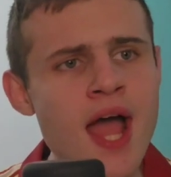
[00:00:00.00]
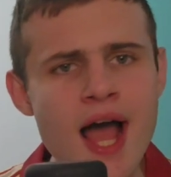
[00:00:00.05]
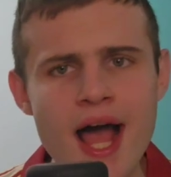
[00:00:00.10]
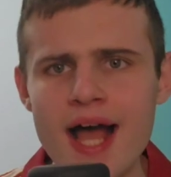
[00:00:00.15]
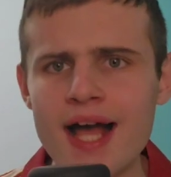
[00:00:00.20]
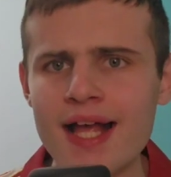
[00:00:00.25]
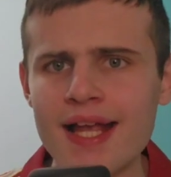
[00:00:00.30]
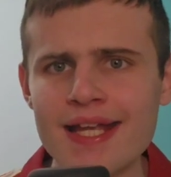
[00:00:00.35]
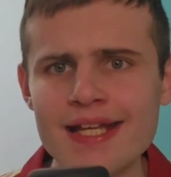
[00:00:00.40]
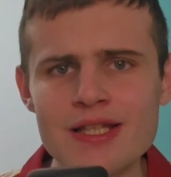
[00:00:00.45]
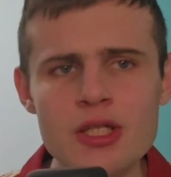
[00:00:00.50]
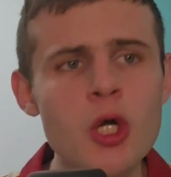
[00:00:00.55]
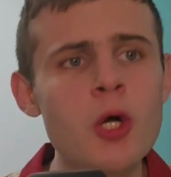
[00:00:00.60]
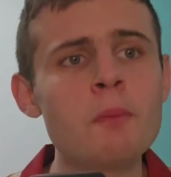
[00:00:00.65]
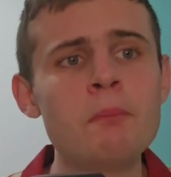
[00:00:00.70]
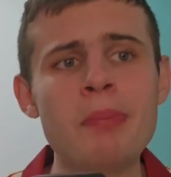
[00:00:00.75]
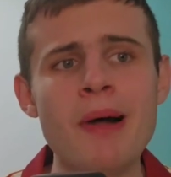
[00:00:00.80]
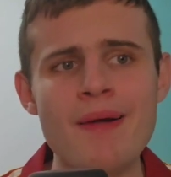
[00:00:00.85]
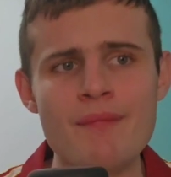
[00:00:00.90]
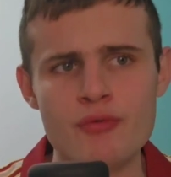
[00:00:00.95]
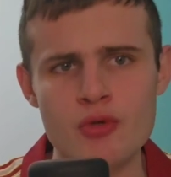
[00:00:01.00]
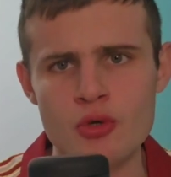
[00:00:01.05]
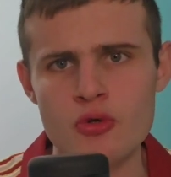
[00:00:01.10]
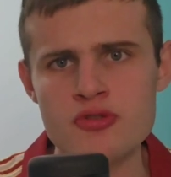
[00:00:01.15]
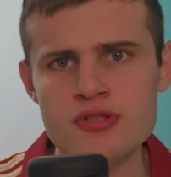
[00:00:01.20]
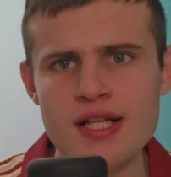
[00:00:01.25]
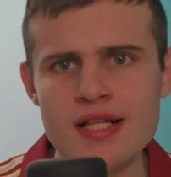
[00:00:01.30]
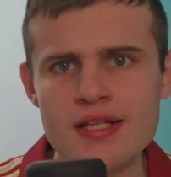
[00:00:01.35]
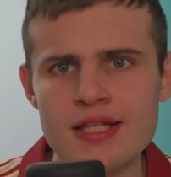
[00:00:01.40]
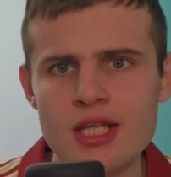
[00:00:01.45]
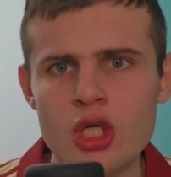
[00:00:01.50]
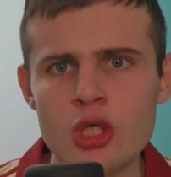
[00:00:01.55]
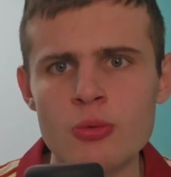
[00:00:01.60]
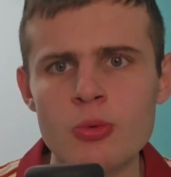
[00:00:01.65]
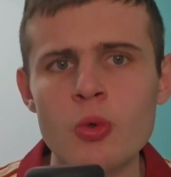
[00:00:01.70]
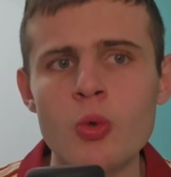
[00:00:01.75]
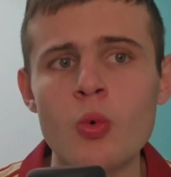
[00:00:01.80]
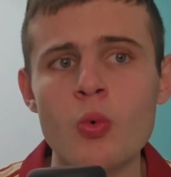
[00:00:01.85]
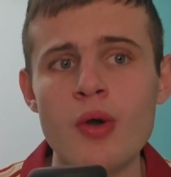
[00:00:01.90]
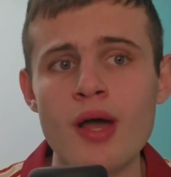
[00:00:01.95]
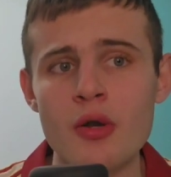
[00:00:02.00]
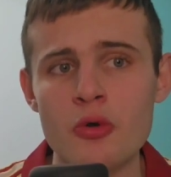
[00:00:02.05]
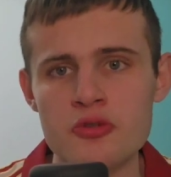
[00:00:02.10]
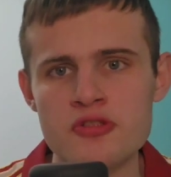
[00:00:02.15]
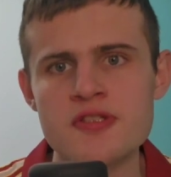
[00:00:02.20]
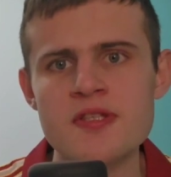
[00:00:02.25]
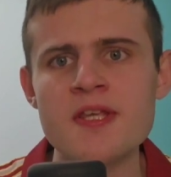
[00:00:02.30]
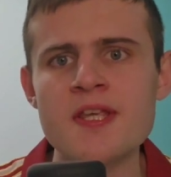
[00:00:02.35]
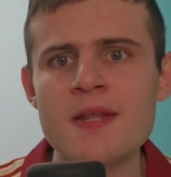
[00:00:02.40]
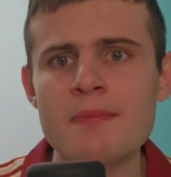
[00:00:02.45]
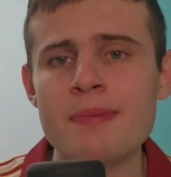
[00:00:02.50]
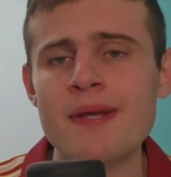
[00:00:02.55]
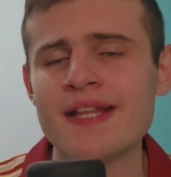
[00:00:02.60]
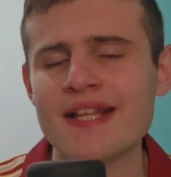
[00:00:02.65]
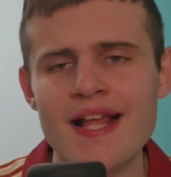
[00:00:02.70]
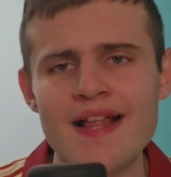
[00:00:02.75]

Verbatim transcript: anche troppa, nonostante comunque allo stirpe